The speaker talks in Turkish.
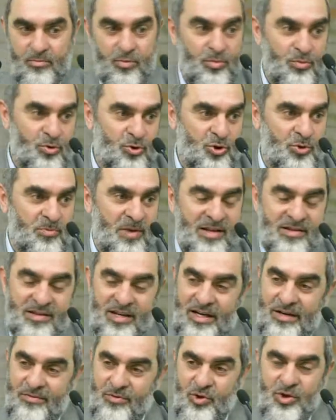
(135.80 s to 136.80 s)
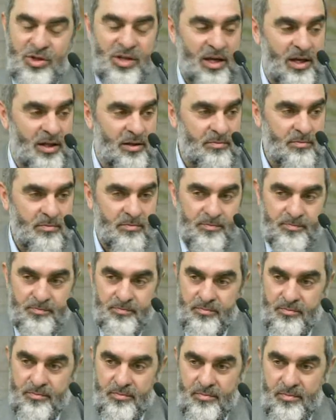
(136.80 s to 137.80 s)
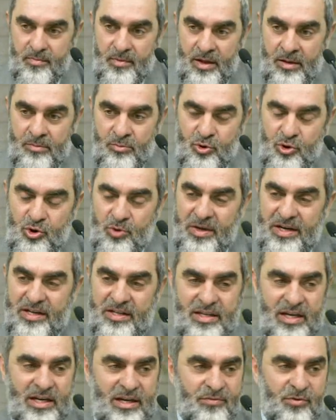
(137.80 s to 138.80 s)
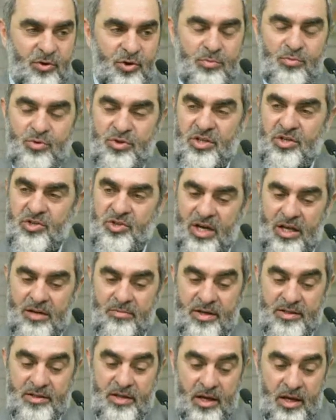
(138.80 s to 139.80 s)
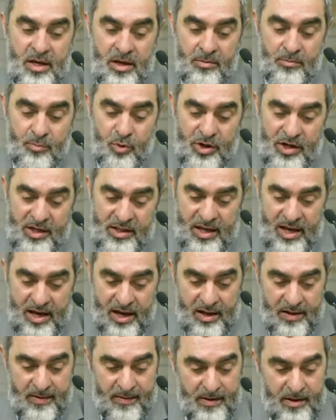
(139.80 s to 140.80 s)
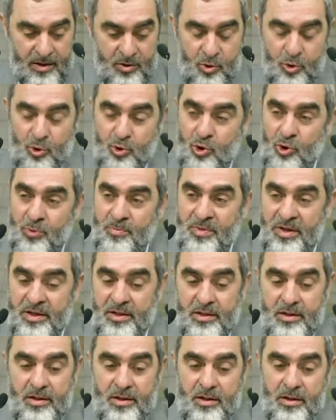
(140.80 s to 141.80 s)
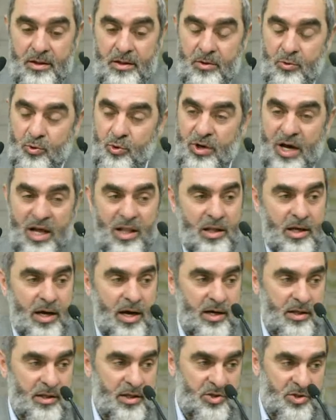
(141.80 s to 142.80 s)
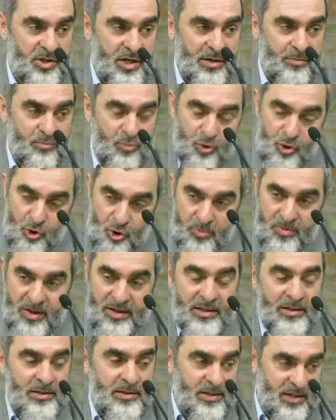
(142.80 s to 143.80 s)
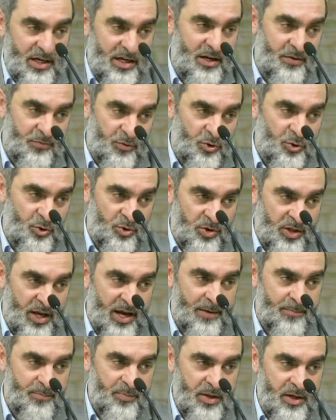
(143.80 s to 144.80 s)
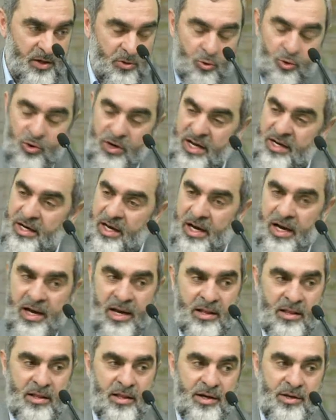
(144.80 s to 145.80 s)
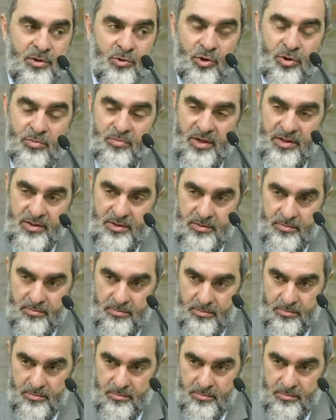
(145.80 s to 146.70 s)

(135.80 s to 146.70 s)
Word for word: bu Müslüman telefonu değil Müslümanın telefonu müzik çalmaz burada küçük bir kural kardeşler Müslümanın telefonunda Kur'an ayetleri de olmaz.